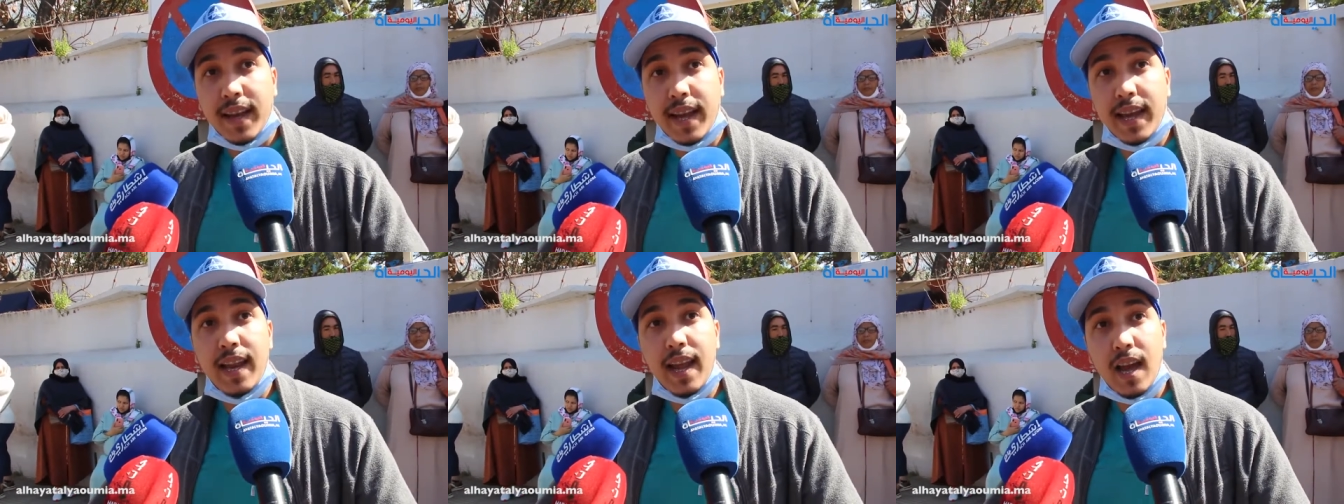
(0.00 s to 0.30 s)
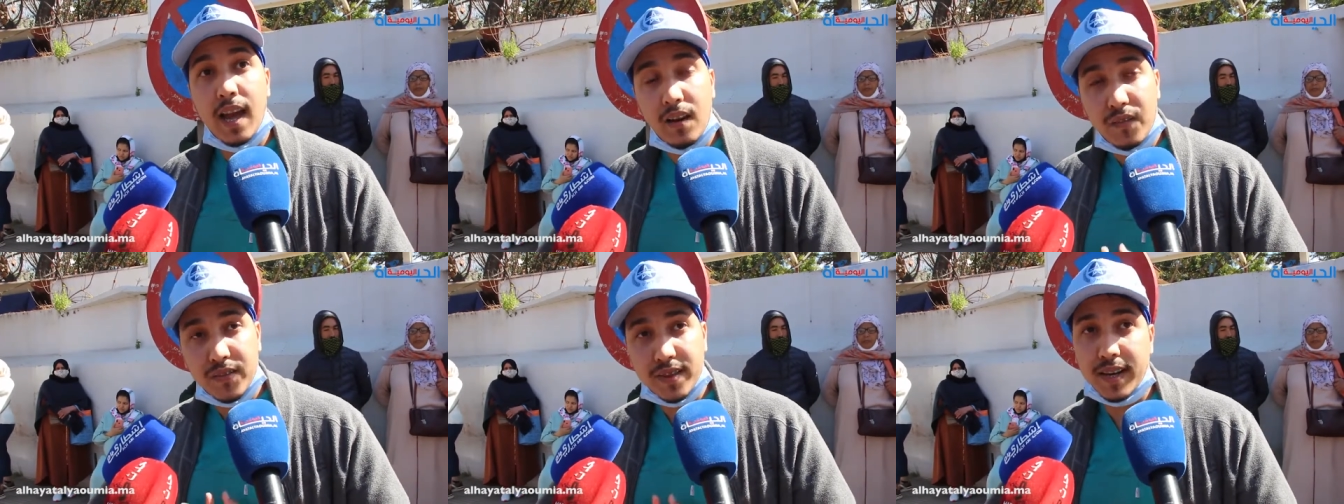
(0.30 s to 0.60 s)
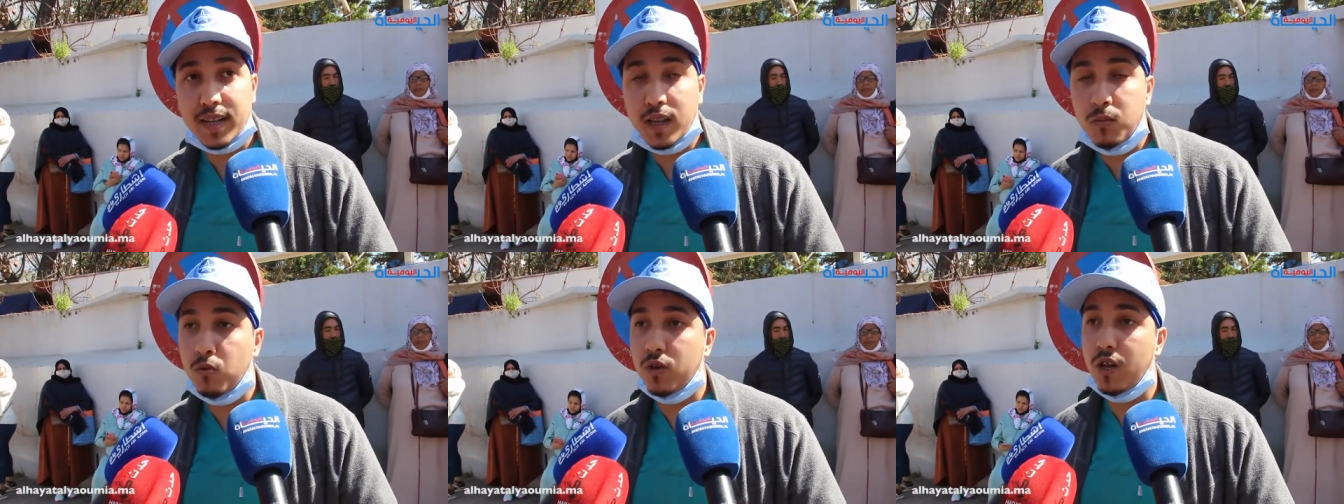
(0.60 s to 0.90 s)
خلال
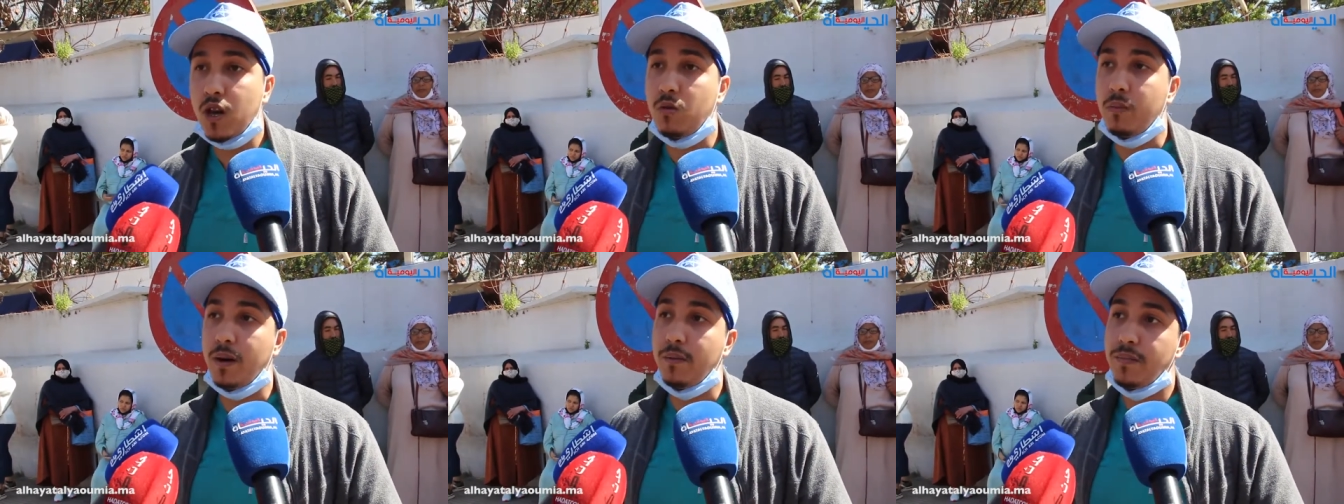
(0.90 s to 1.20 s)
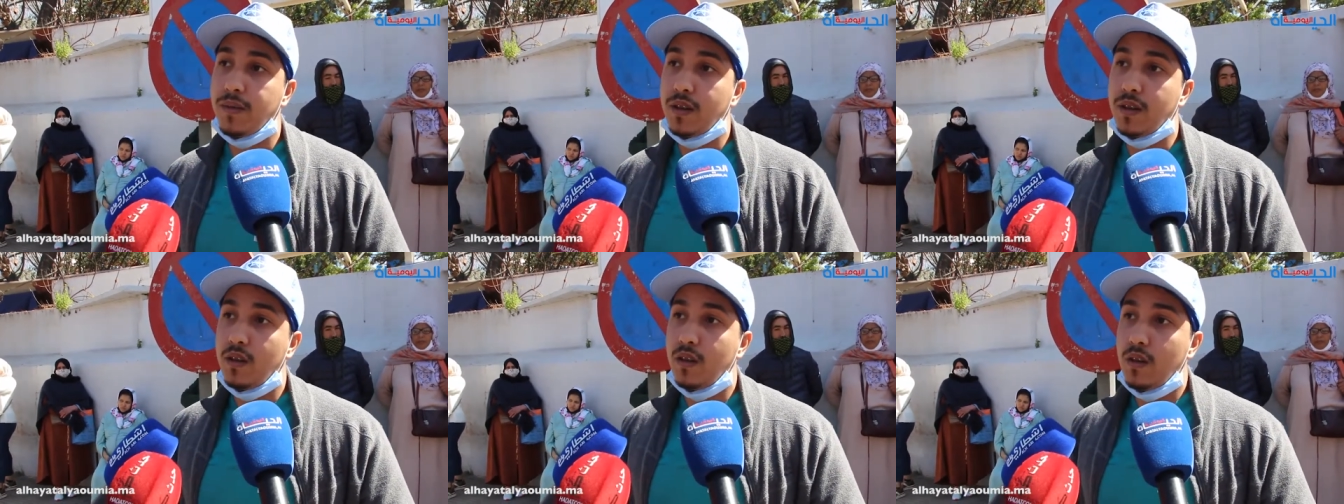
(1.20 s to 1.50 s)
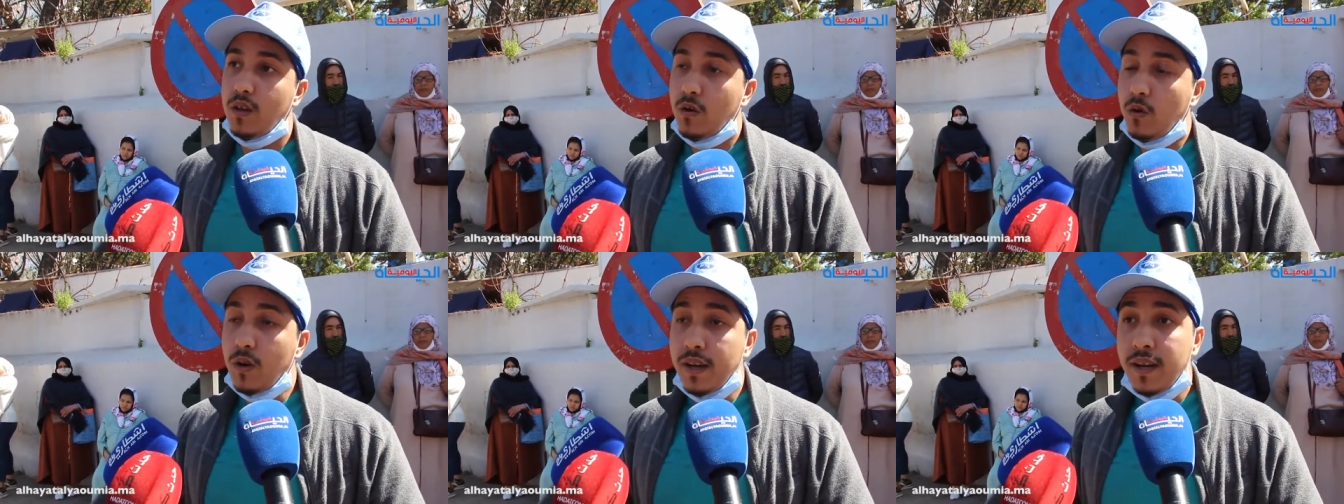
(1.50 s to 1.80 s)
فتره المداومه
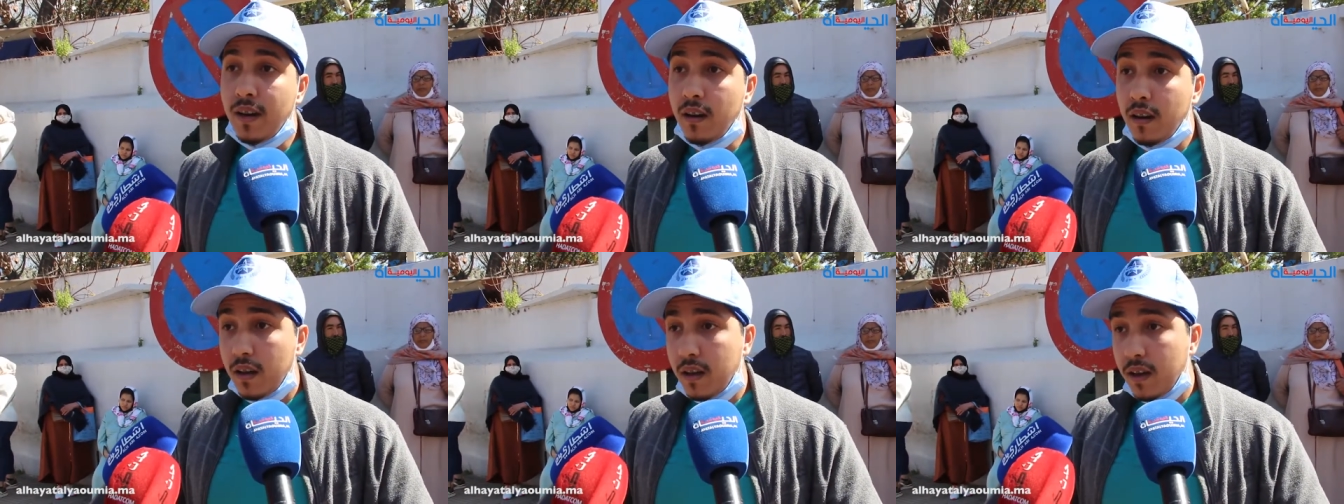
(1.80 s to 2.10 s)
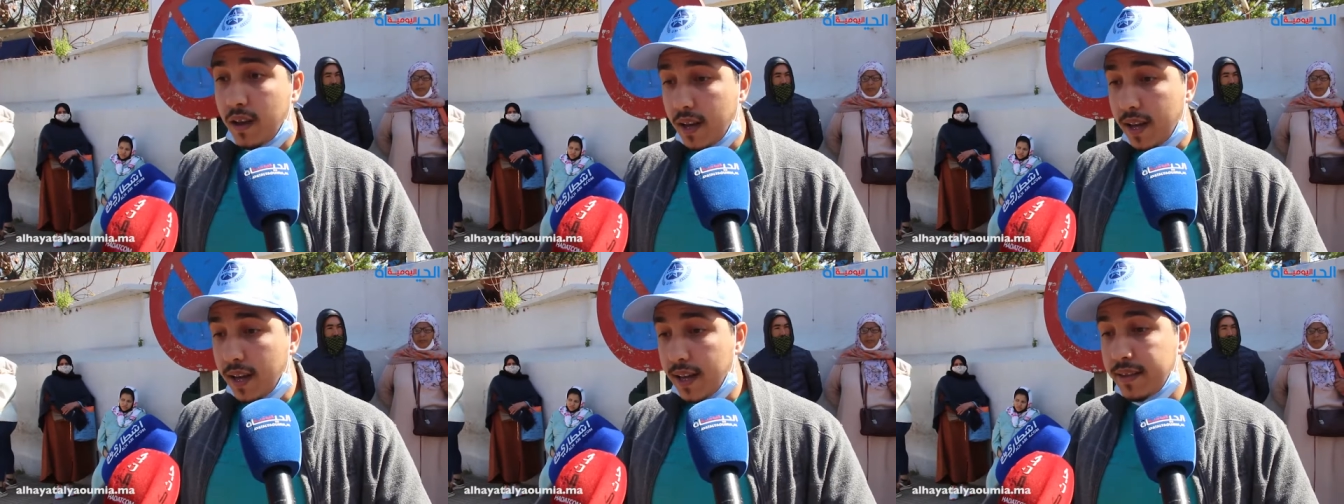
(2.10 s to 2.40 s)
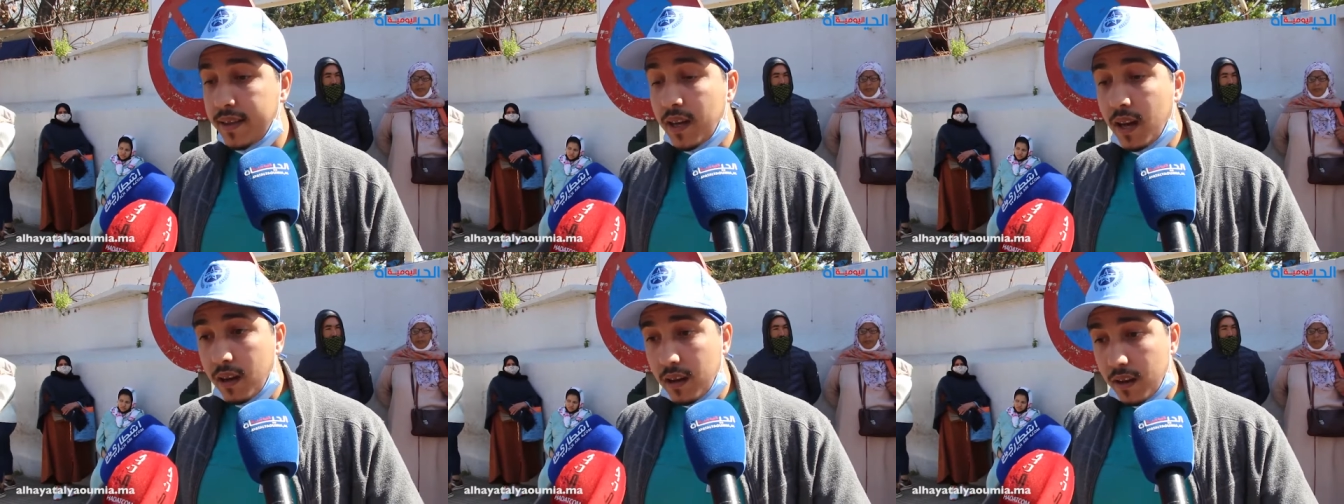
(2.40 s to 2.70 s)
وحنا
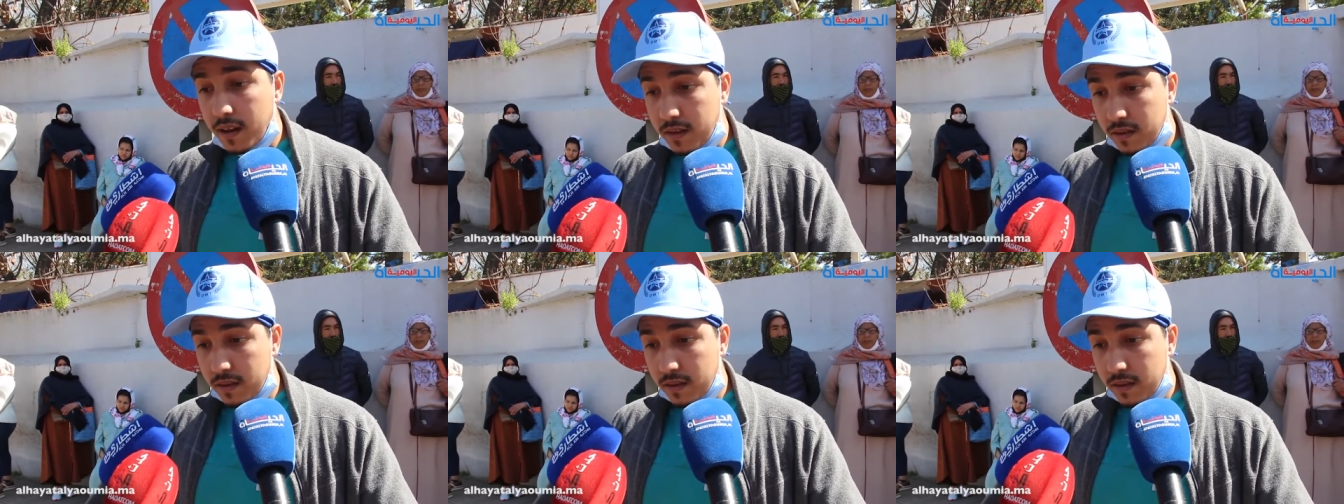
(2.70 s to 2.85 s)
عندنا